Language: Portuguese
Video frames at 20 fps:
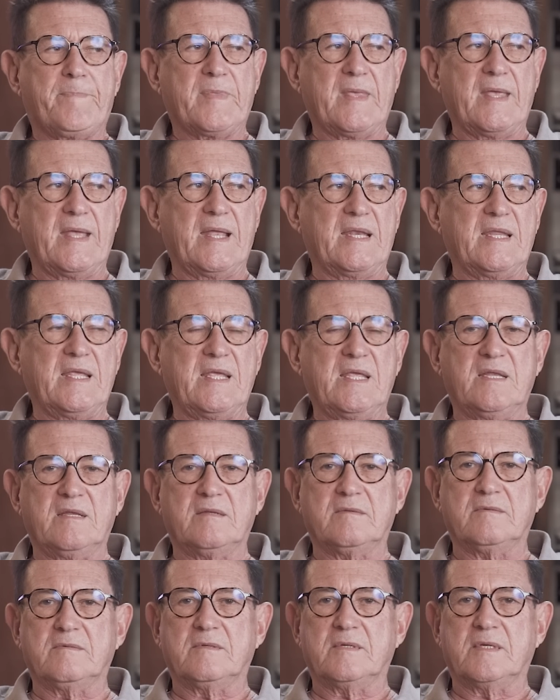
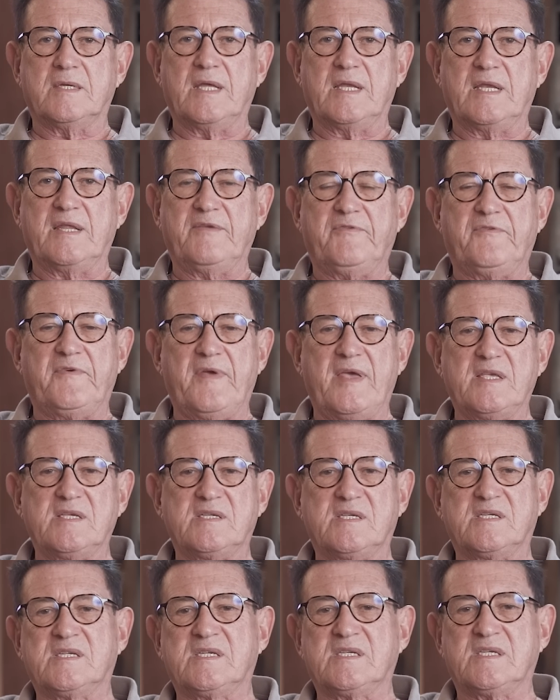ele, ele
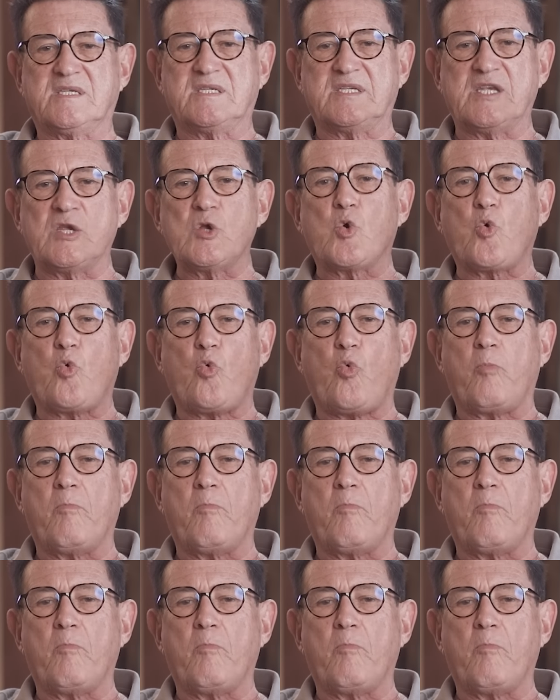fez cinco,